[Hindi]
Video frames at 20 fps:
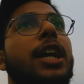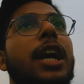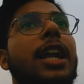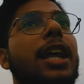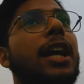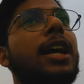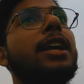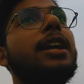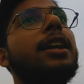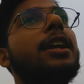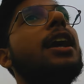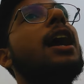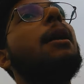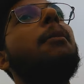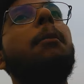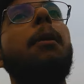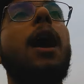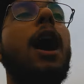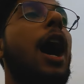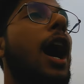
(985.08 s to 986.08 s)
जी एल के लिए
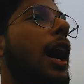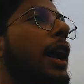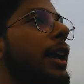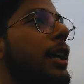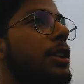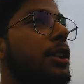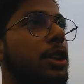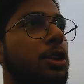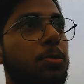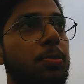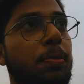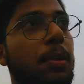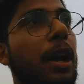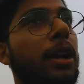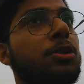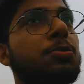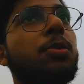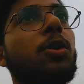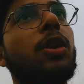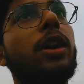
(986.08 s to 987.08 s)
हम हर एक चीज़
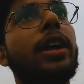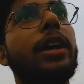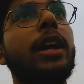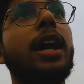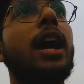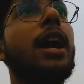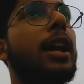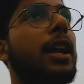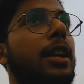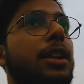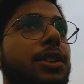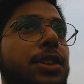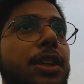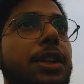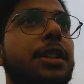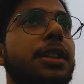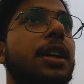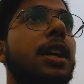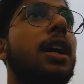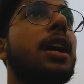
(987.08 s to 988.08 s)
एक्सप्लोर करेंगे हर एक
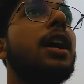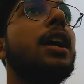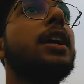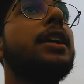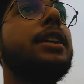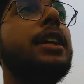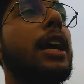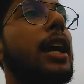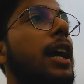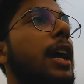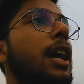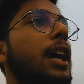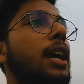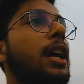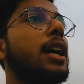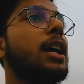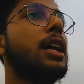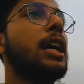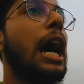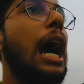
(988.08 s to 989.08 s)
चीज़ ये
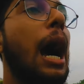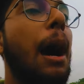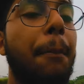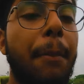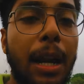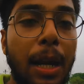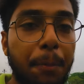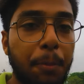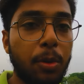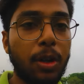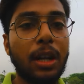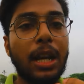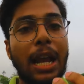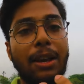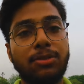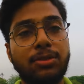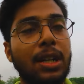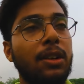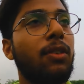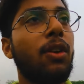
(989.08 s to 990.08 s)
हमारे पूरा
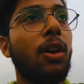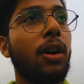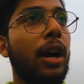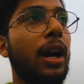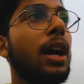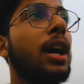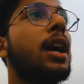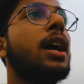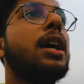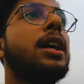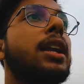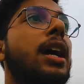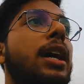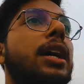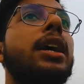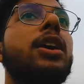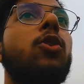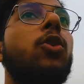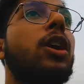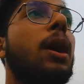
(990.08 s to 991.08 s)
लाइफस्टाइल ब्लॉग है
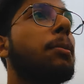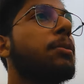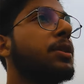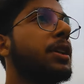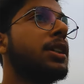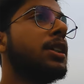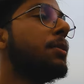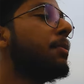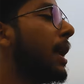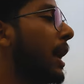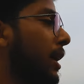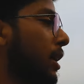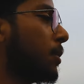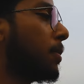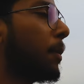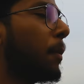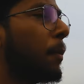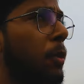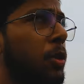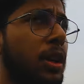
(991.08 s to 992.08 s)
ना कि कोई हम किसी ब्रांड
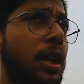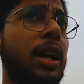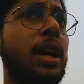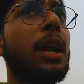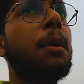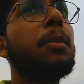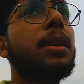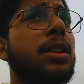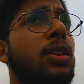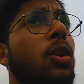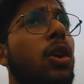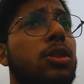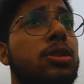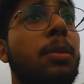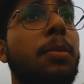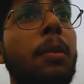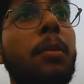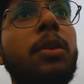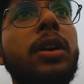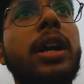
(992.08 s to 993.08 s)
को प्रमोट नहीं कर रहे हम किसी कॉलेज
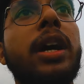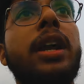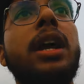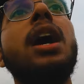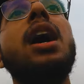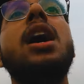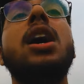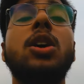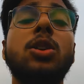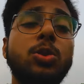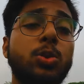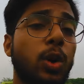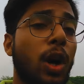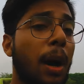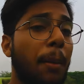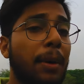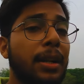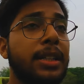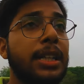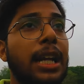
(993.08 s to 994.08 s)
को प्रमोट नहीं कर रहे जो
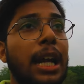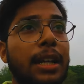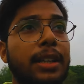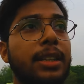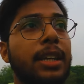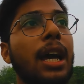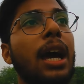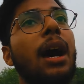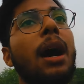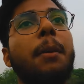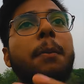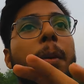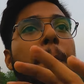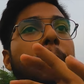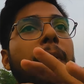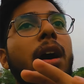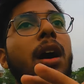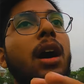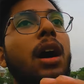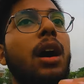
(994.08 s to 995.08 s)
हमें चीज़ लगती है हम
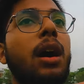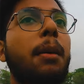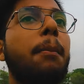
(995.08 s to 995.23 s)
अपना